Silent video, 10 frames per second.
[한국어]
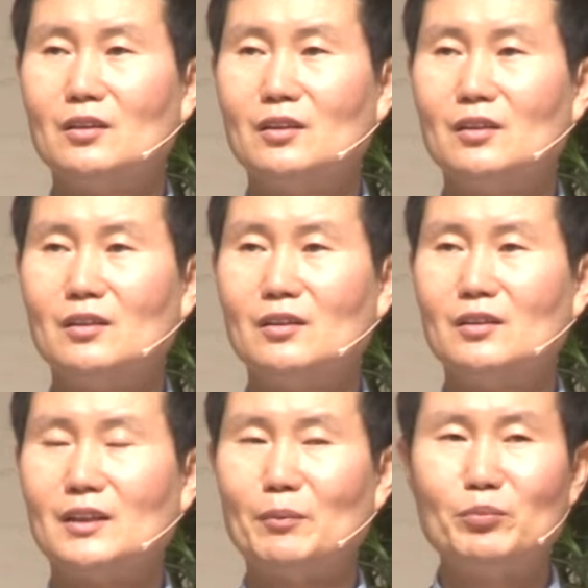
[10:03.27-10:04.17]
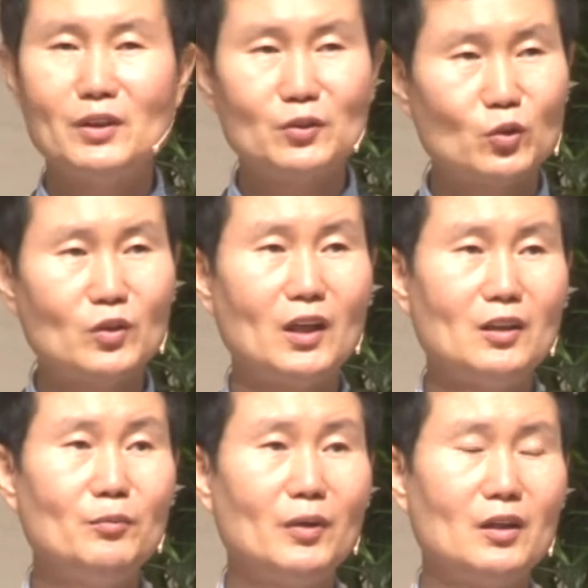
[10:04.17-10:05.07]
아, 나쁘다 좋다
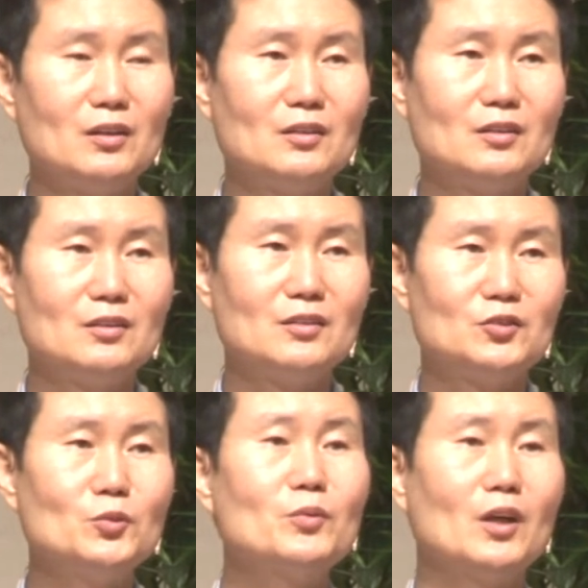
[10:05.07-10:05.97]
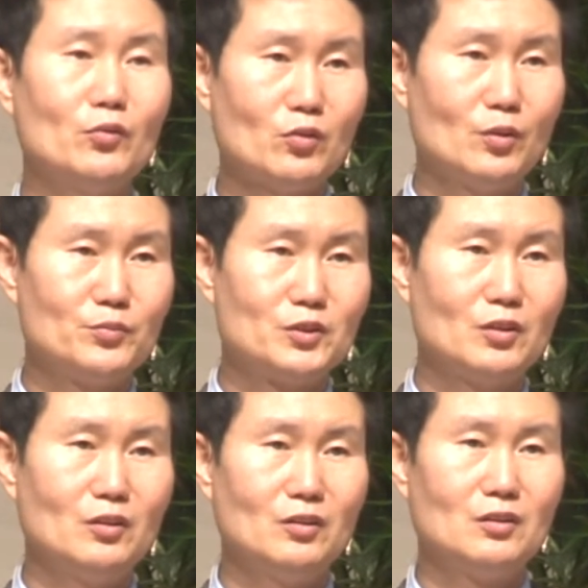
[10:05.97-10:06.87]
이런 말을 쉽게 할 수가
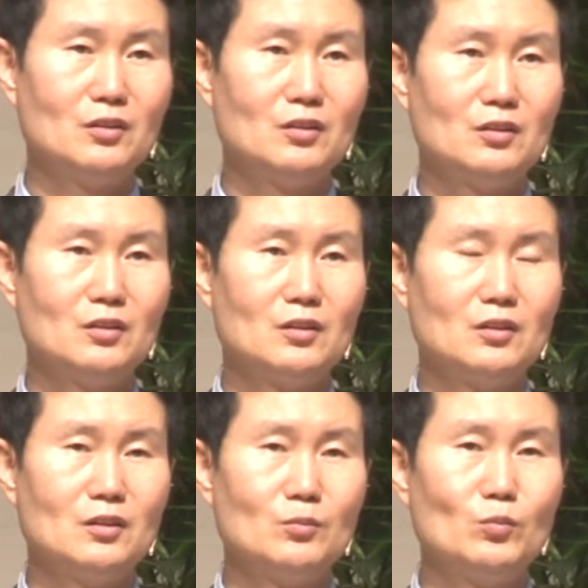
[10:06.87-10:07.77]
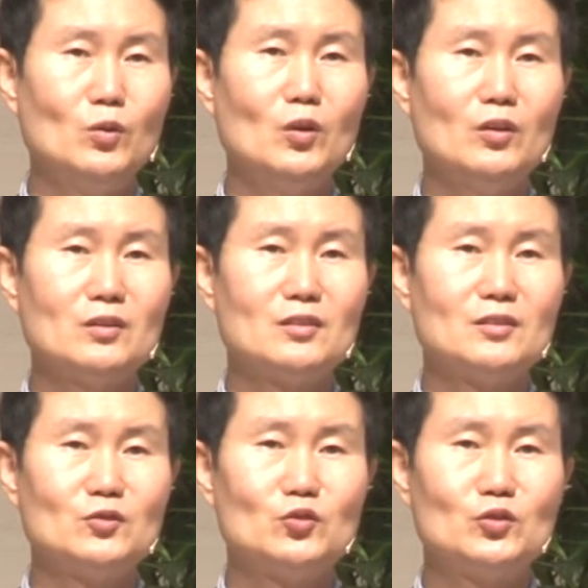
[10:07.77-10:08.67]
없죠.
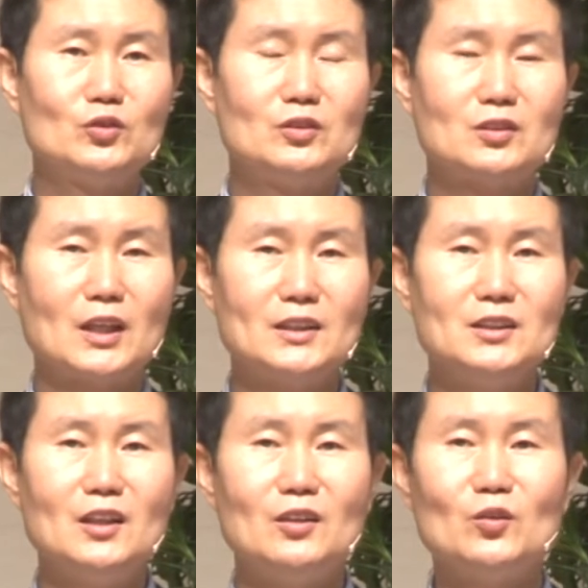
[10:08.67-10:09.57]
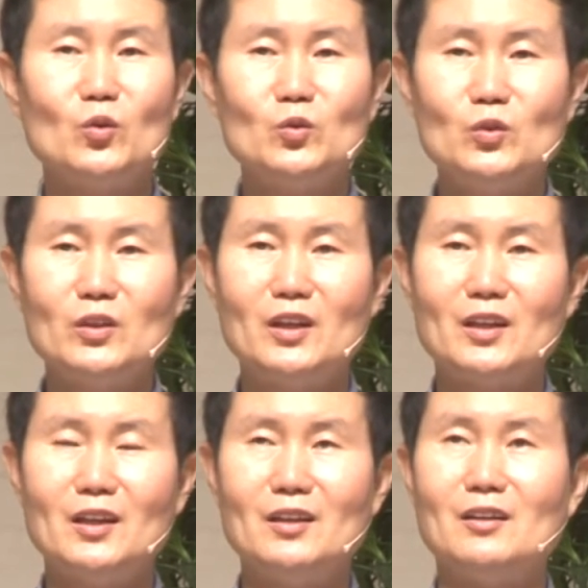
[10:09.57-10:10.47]
물론 같이 일했던
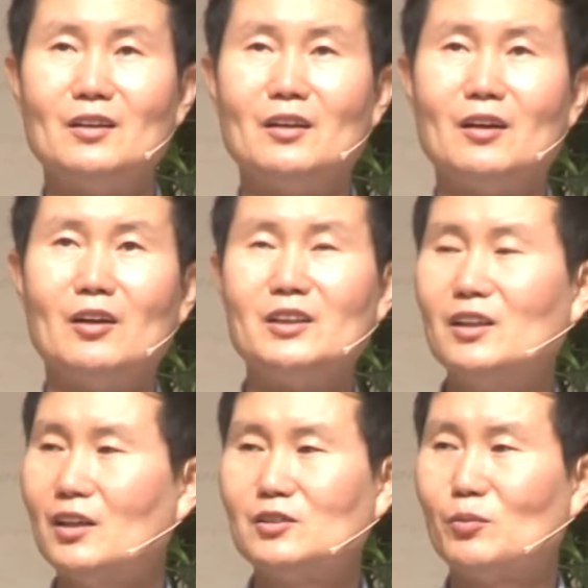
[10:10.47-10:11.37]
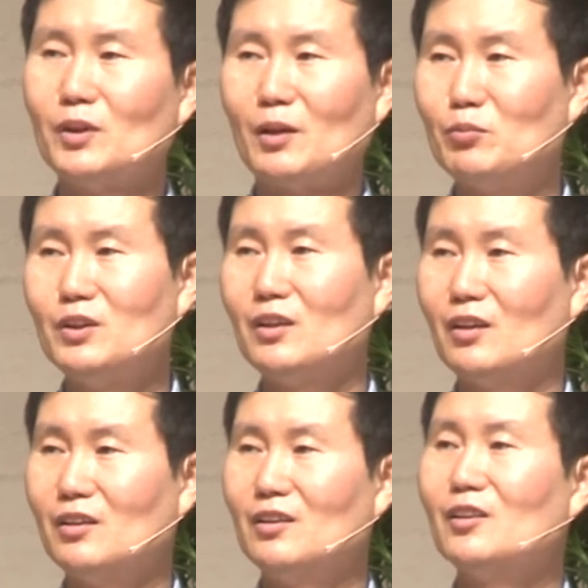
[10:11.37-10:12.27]
동료들에게 아, 인간 정말 나쁜
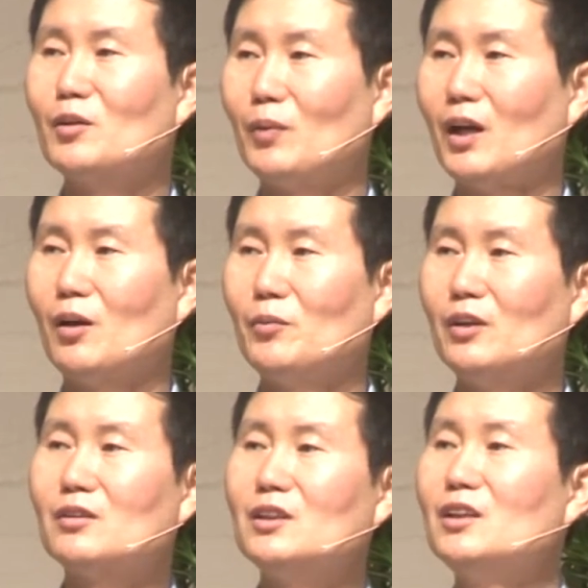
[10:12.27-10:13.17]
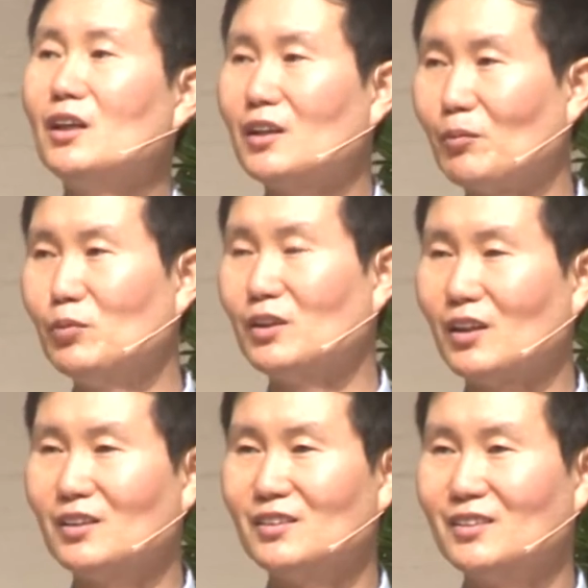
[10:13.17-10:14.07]
인간이야 이렇게 말하면 그 인간이 나쁜
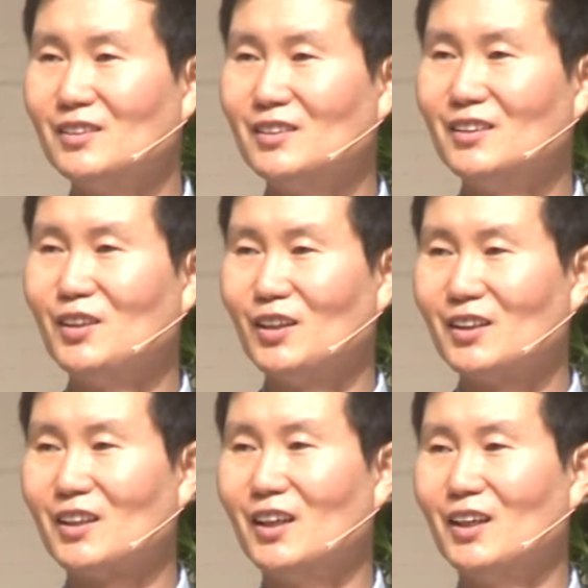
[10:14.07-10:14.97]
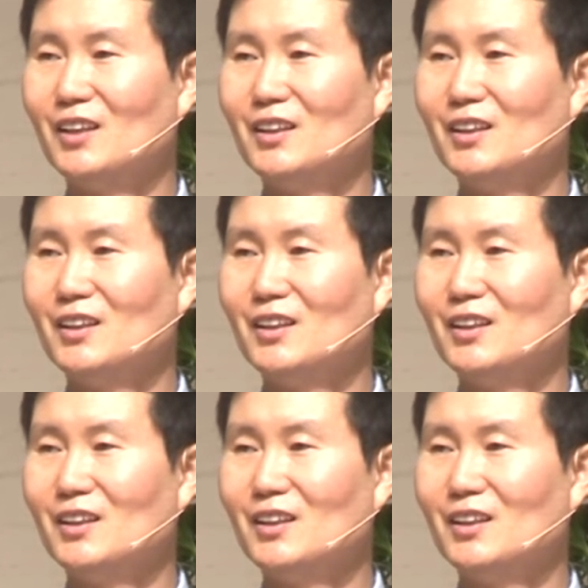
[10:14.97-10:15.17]
인간이 되니까